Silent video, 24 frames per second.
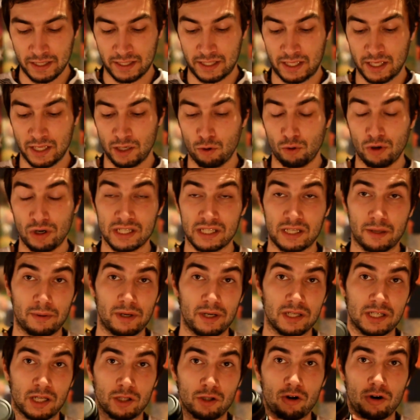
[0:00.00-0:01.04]
Tiene un
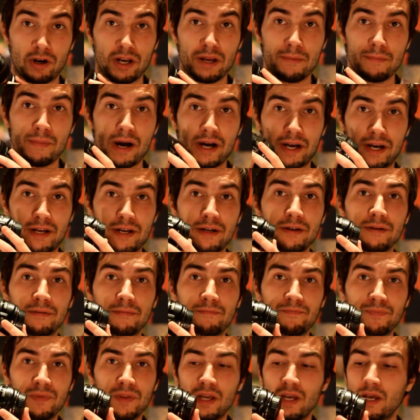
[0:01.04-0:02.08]
estabilizador de imagen
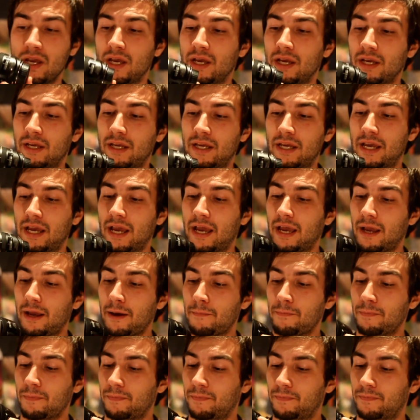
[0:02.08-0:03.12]

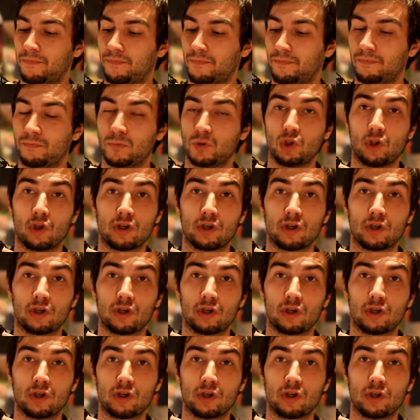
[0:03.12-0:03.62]
que mm,